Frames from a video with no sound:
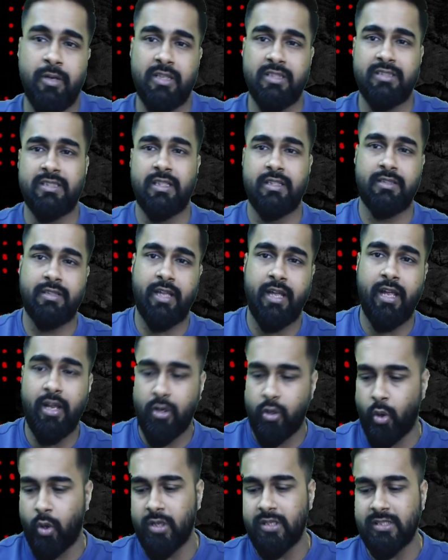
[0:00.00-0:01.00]
कर सकते
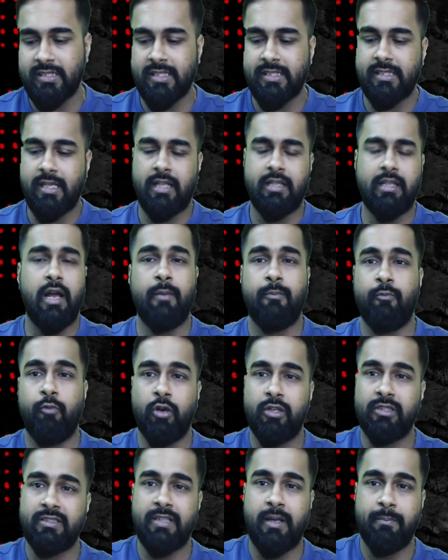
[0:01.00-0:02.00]
हैं कॉल से ज़्यादा आप
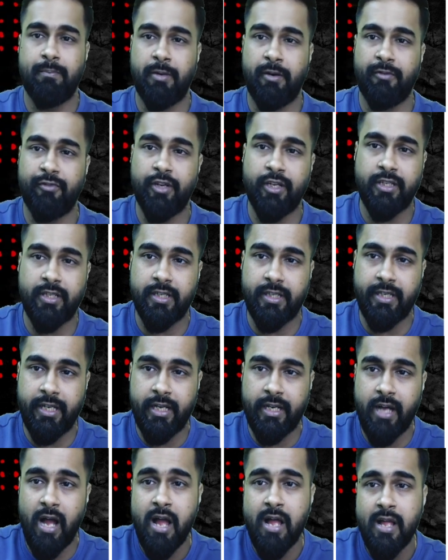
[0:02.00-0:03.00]
व्हाट्सएप प्रेफर
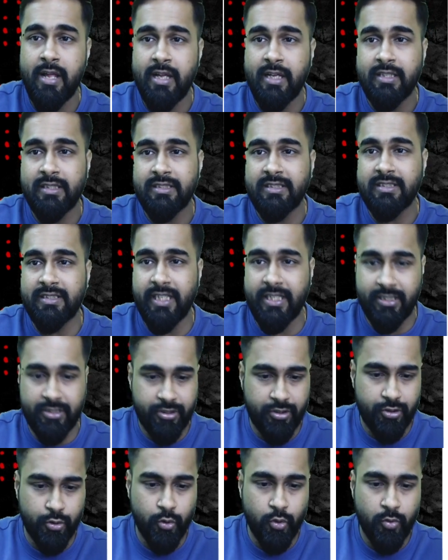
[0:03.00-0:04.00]
करिएगा
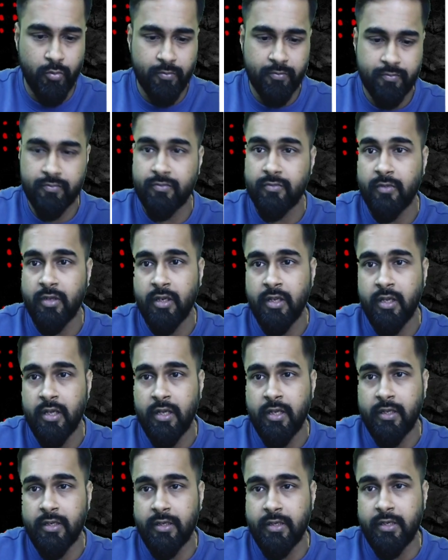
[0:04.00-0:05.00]
सिक्स टू
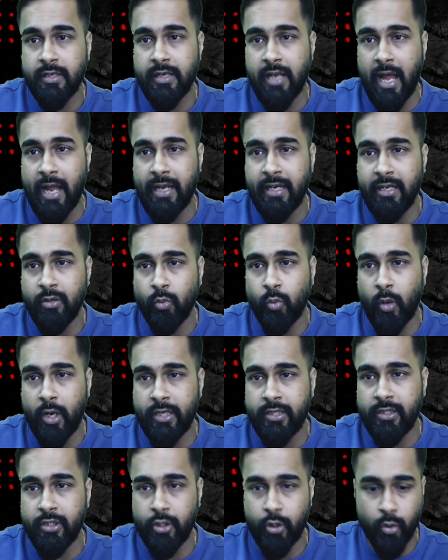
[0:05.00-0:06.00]
नाइन
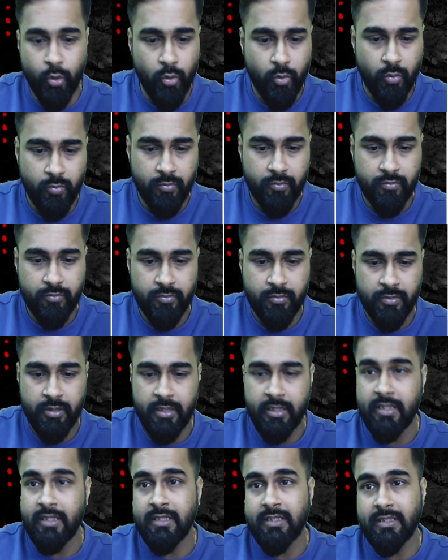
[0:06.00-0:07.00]
वन टू
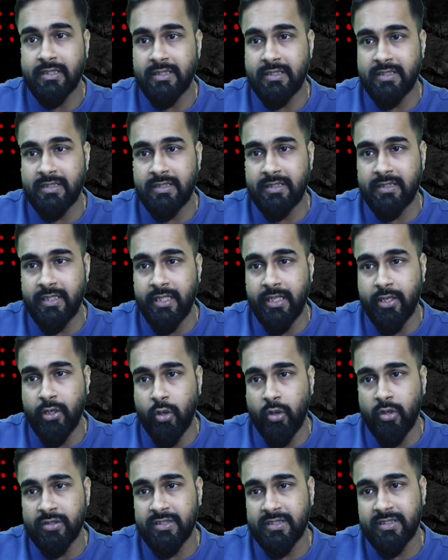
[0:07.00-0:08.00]

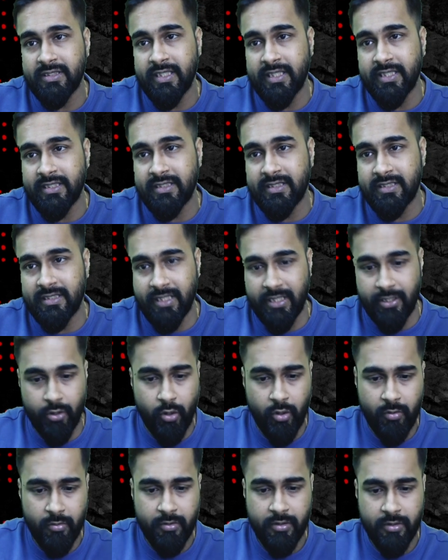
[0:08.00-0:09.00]
ज़ीरो सिक्स ज़ीरो